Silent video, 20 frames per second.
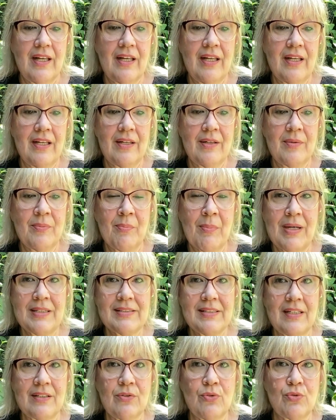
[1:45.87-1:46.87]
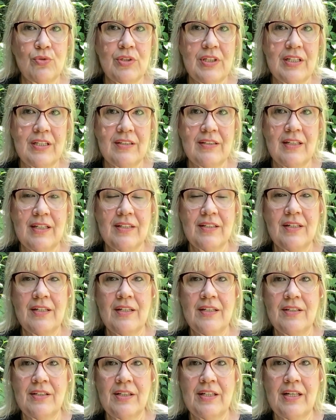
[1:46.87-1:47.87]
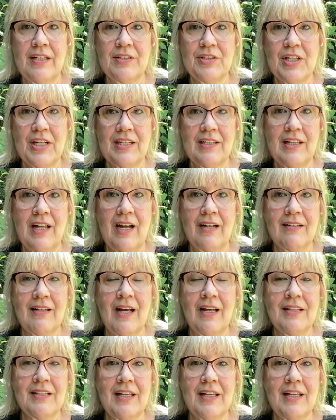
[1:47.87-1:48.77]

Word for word: e, masanın üzerindeki yiyeceklerden